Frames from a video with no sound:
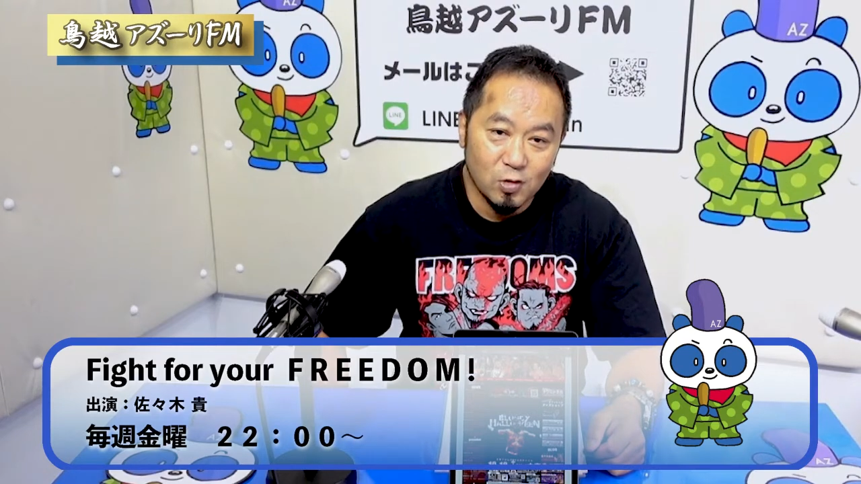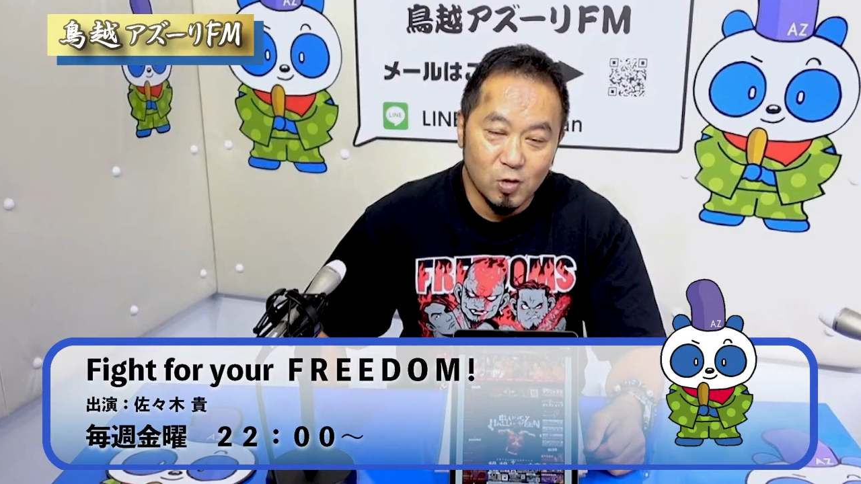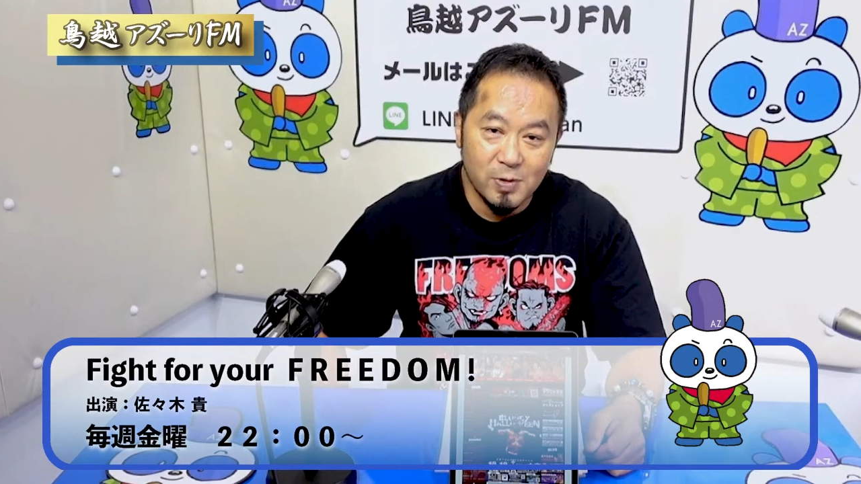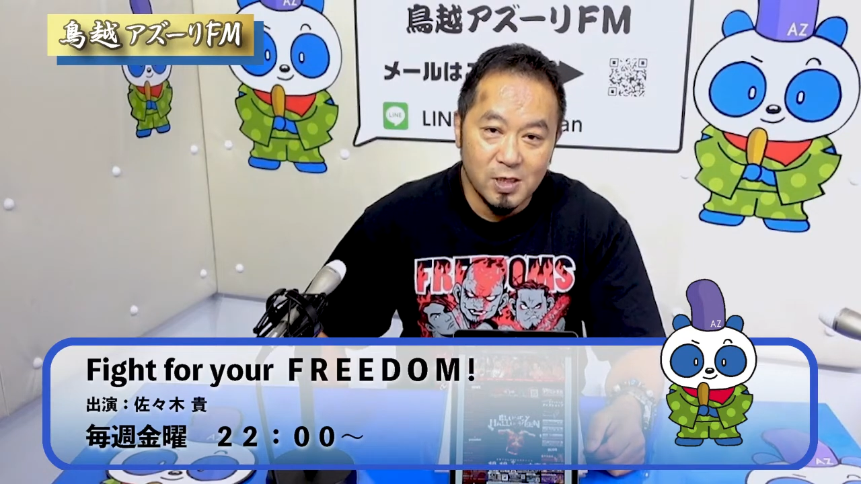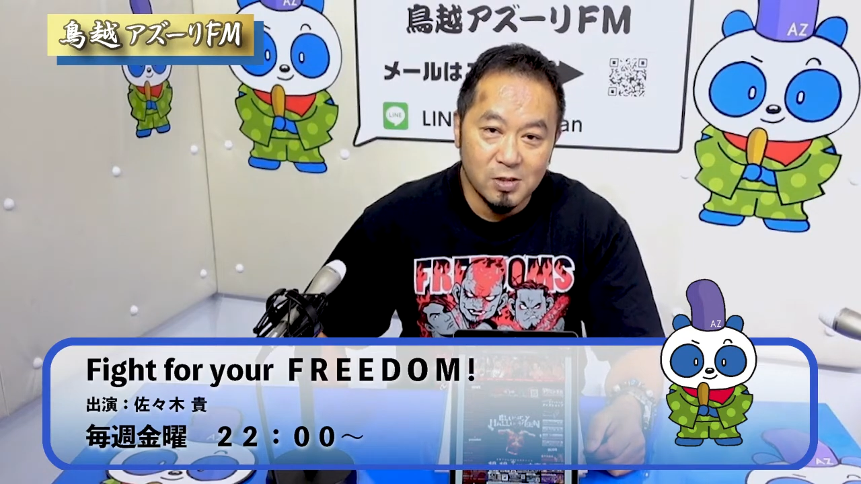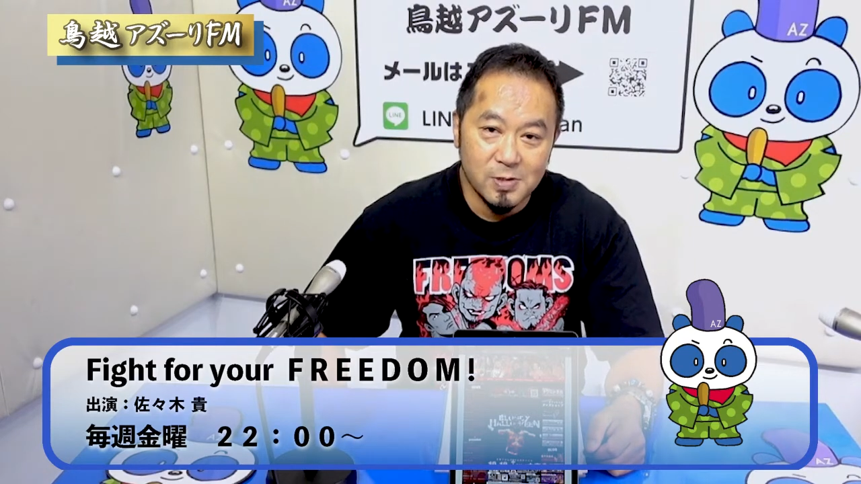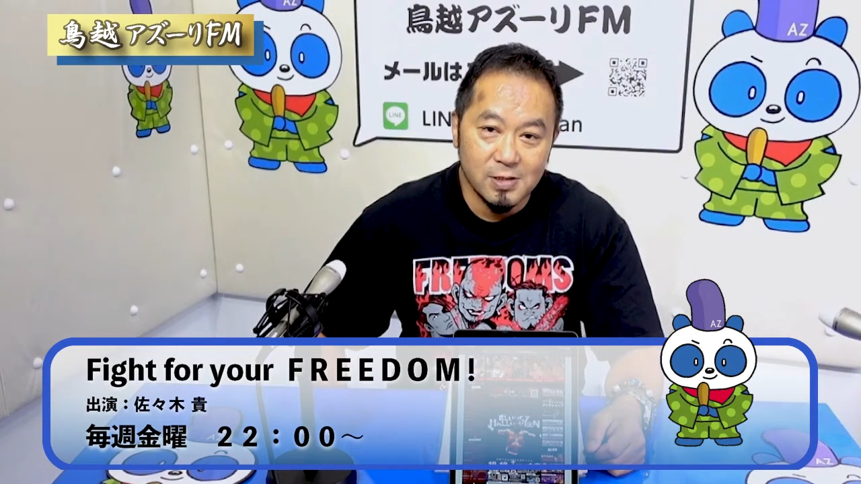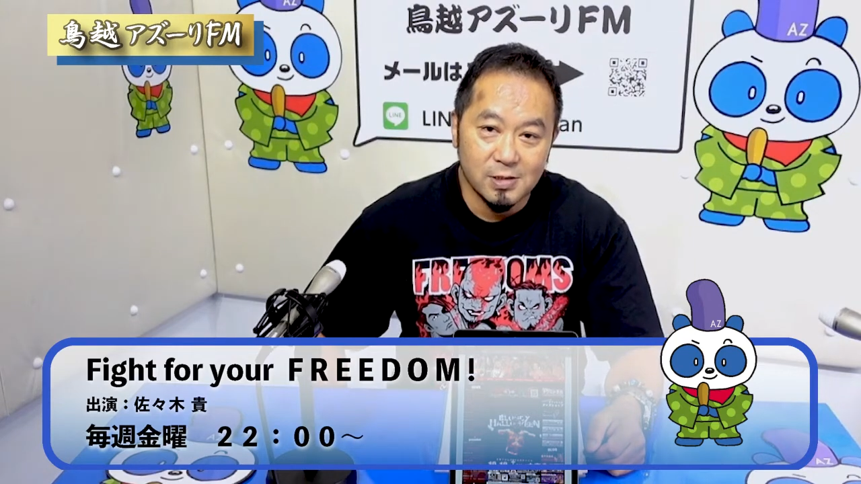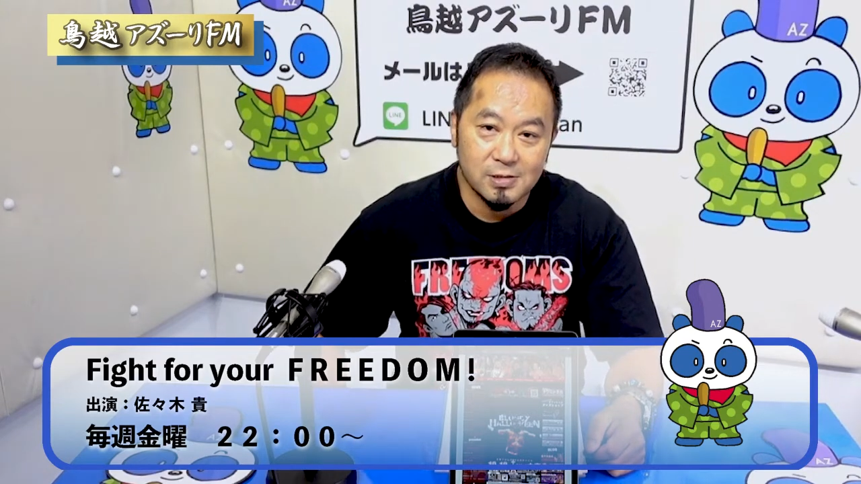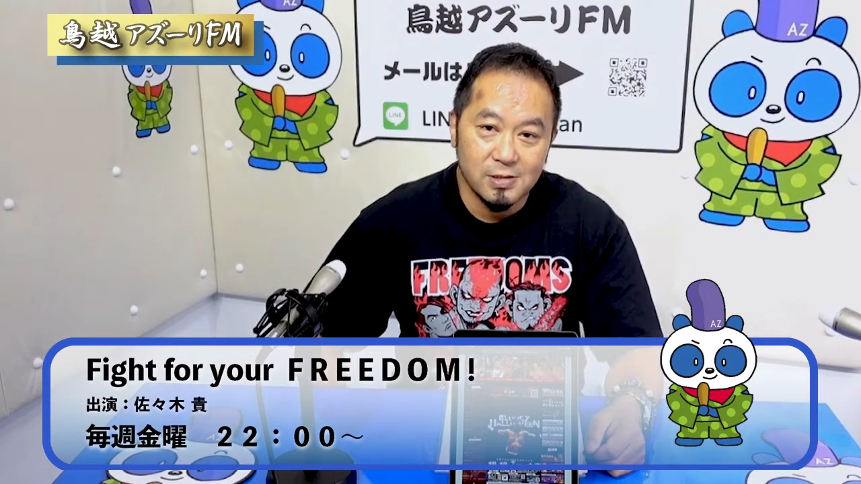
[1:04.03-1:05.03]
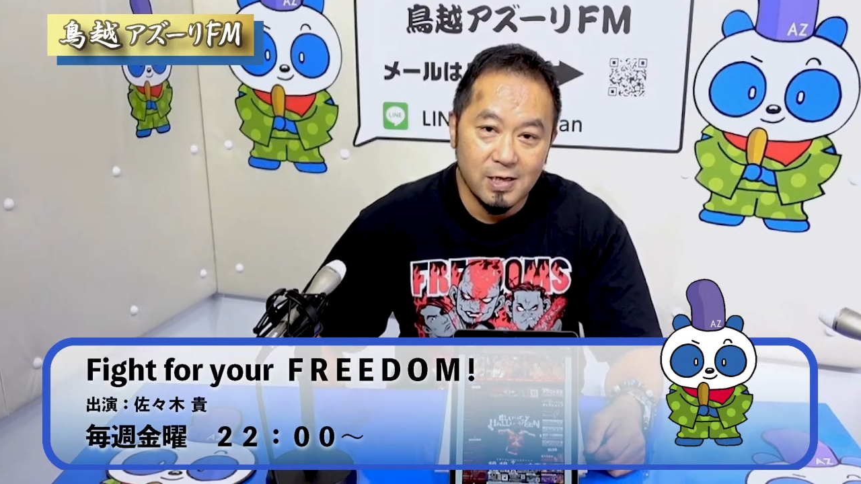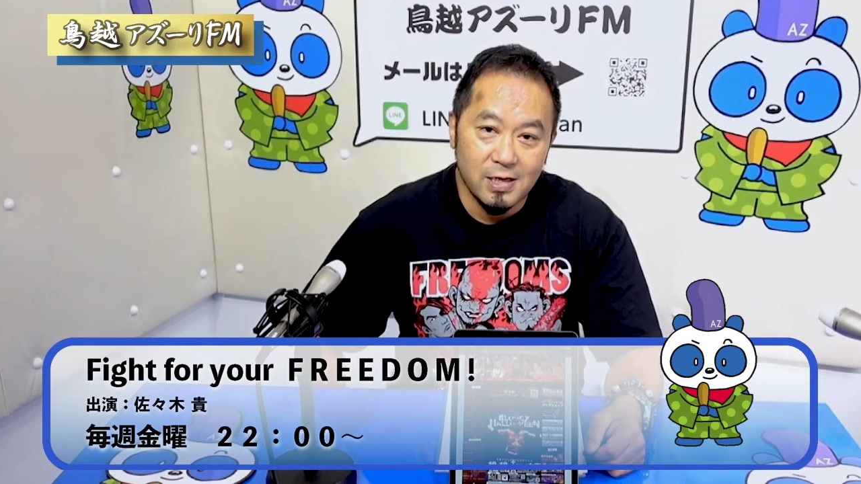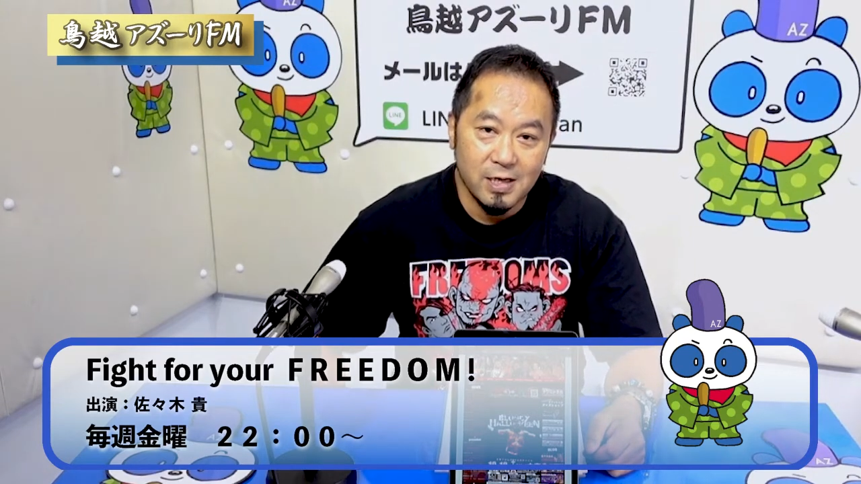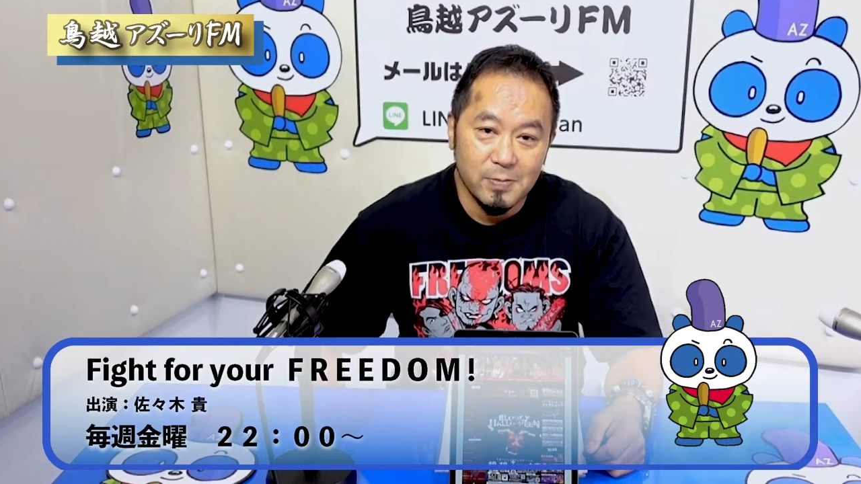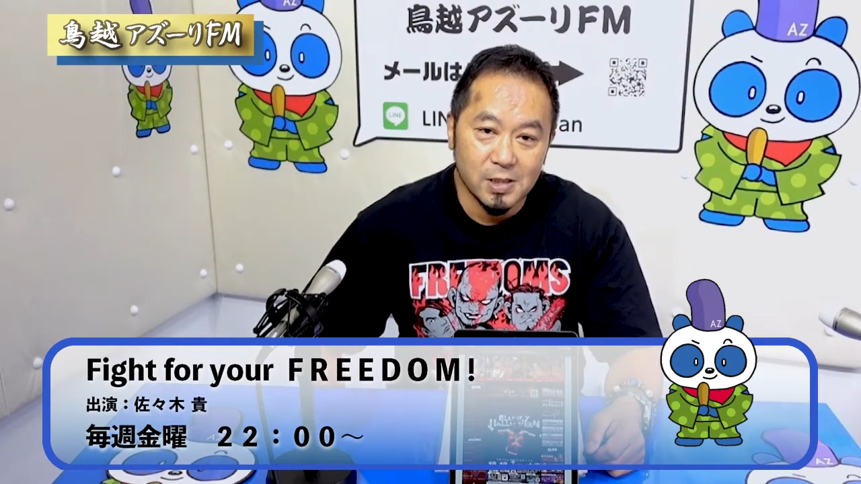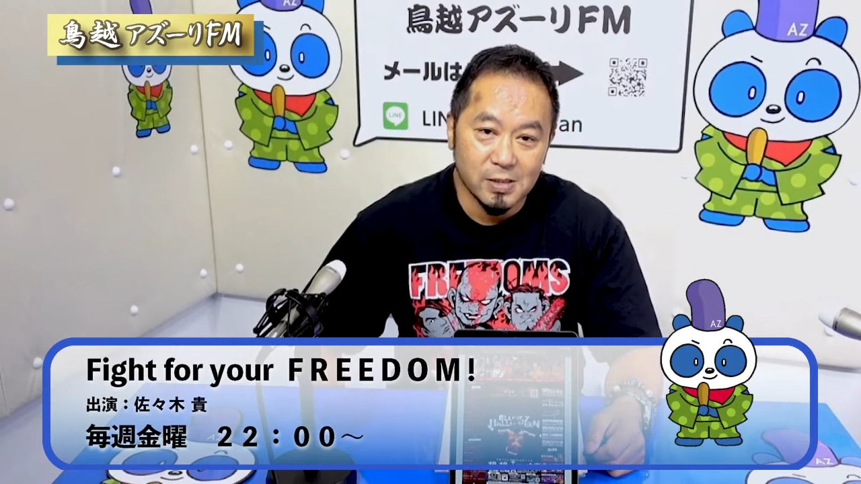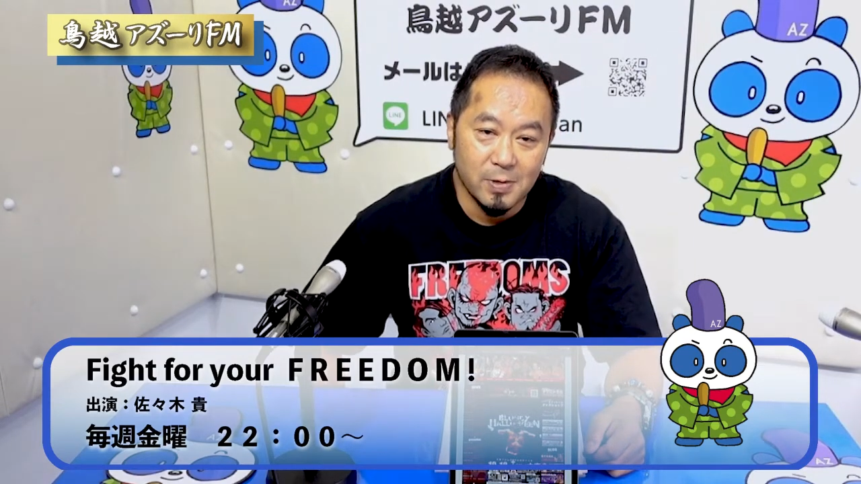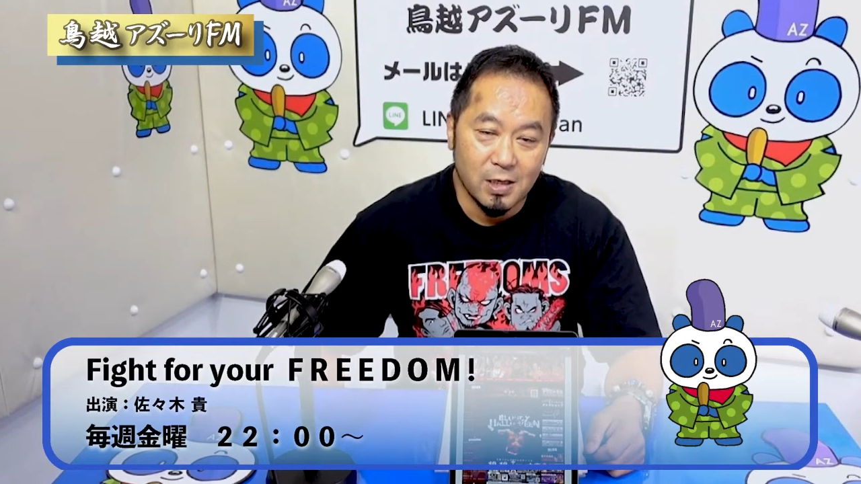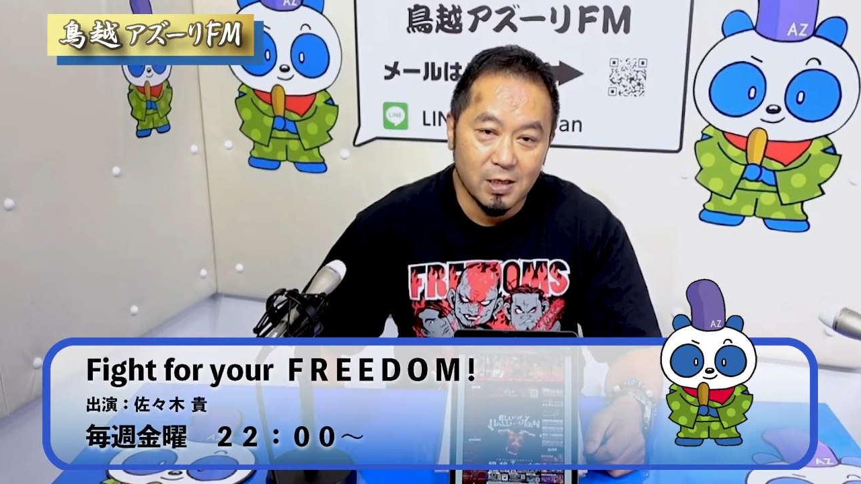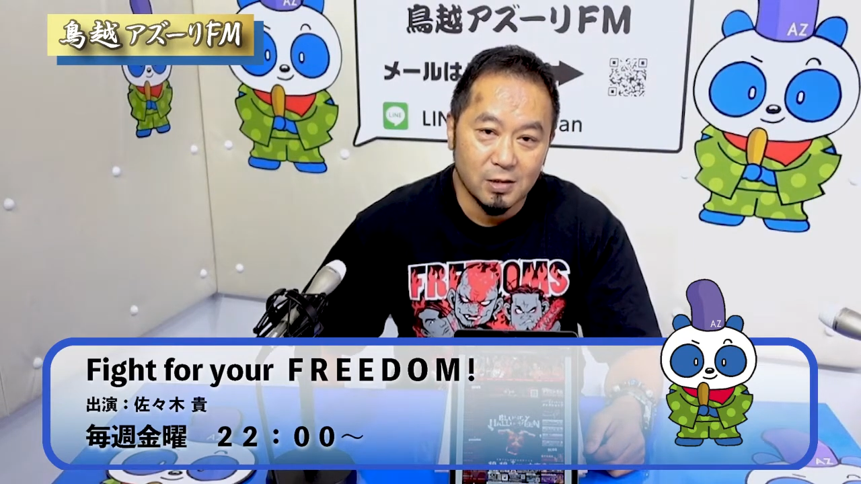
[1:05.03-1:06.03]
の番組ではですね、え皆様
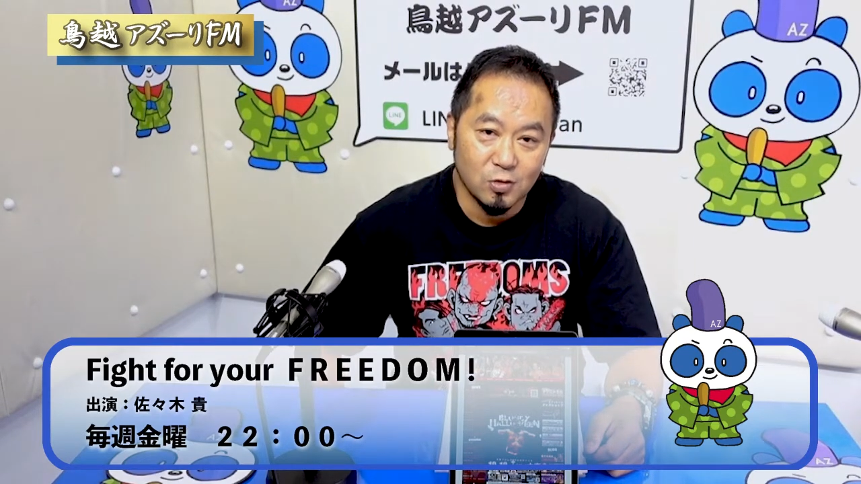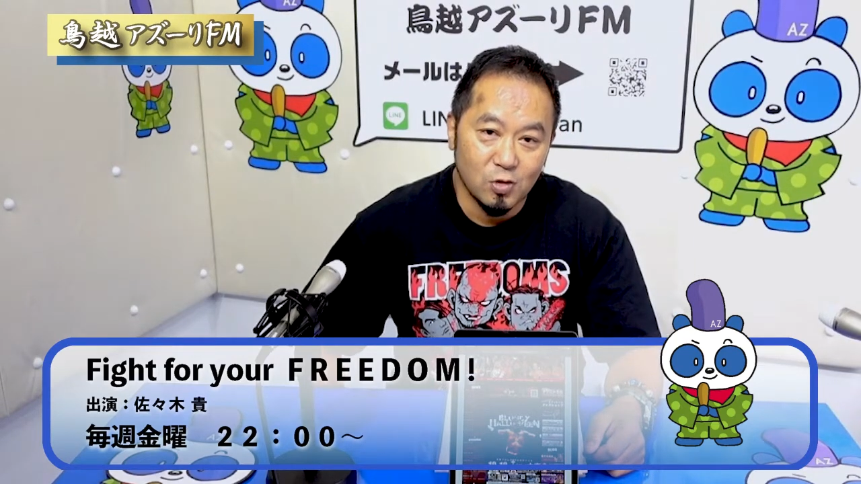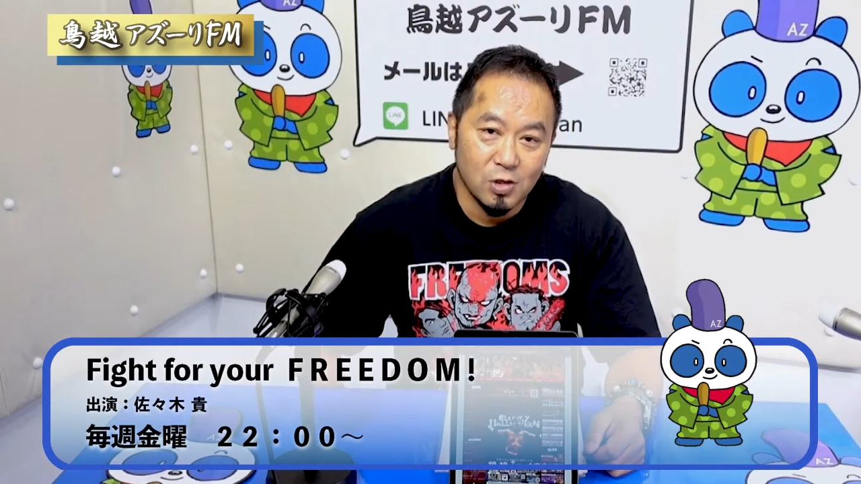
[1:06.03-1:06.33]
からの、